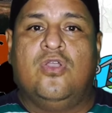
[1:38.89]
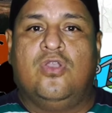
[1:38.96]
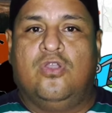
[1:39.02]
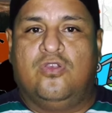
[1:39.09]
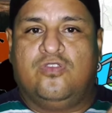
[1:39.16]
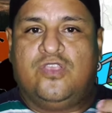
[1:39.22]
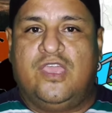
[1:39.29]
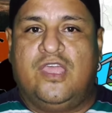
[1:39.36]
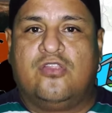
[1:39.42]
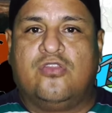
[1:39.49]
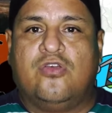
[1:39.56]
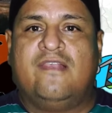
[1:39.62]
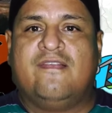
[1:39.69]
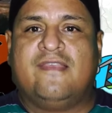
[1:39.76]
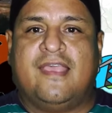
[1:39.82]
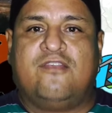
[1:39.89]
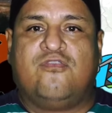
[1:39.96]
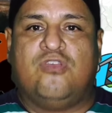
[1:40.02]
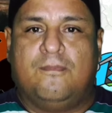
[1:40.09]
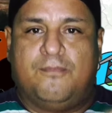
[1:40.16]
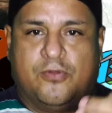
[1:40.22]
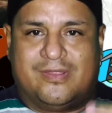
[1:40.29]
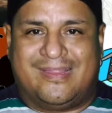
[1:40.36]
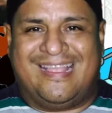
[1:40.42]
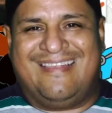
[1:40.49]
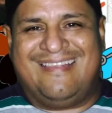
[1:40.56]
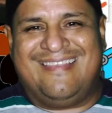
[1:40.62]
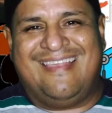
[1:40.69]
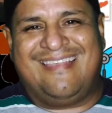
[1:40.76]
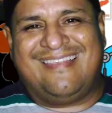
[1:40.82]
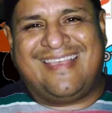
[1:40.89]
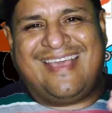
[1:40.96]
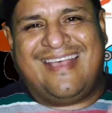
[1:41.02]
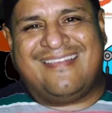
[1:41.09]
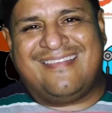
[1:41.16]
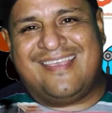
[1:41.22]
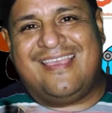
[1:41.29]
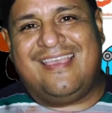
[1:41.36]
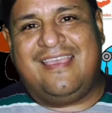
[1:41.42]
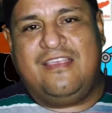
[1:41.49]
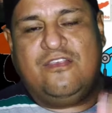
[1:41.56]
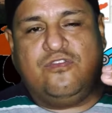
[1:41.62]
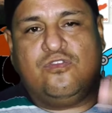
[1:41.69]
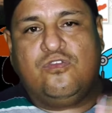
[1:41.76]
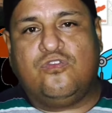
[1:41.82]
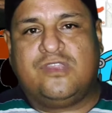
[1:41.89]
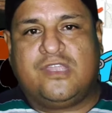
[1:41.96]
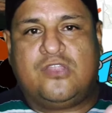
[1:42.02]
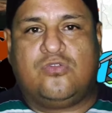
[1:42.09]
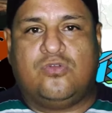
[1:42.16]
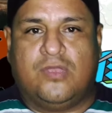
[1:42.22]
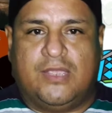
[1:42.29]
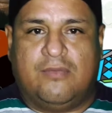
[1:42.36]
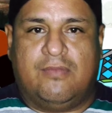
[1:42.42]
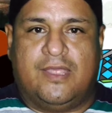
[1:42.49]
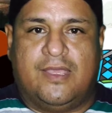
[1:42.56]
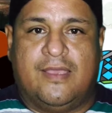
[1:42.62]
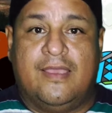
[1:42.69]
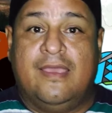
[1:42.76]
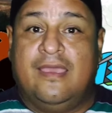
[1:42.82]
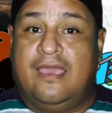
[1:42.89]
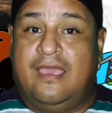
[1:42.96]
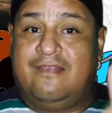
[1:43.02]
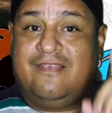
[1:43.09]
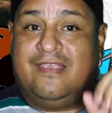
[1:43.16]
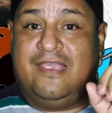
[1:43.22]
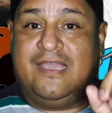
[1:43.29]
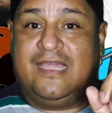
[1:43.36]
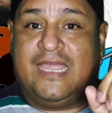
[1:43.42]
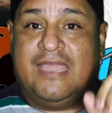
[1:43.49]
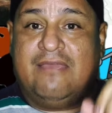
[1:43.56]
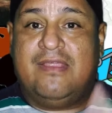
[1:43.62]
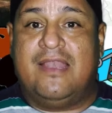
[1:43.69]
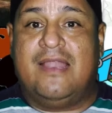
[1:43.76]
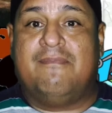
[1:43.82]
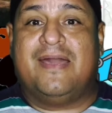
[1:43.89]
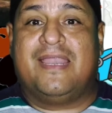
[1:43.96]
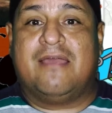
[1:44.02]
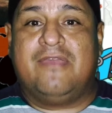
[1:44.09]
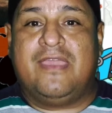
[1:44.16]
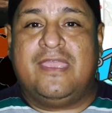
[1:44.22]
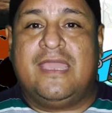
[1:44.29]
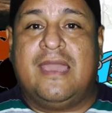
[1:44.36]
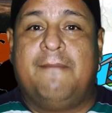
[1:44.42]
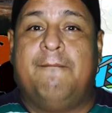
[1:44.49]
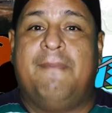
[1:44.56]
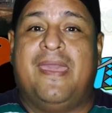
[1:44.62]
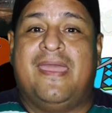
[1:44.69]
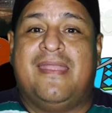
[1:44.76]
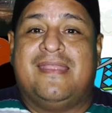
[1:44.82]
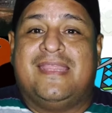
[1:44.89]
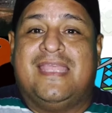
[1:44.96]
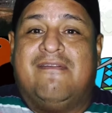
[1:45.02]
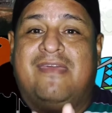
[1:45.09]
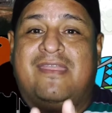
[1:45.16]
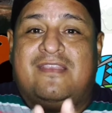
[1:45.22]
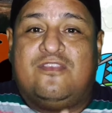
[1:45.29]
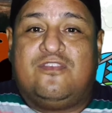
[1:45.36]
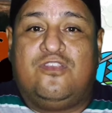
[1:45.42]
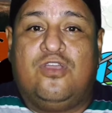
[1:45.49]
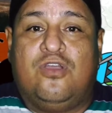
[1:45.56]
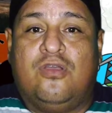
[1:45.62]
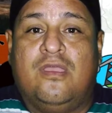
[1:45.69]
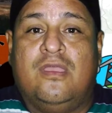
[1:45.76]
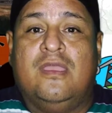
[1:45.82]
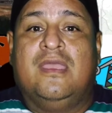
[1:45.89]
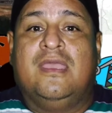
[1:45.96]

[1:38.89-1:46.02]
lo cierto es que su importancia es casi insustituible es increíble la maravilla de bendición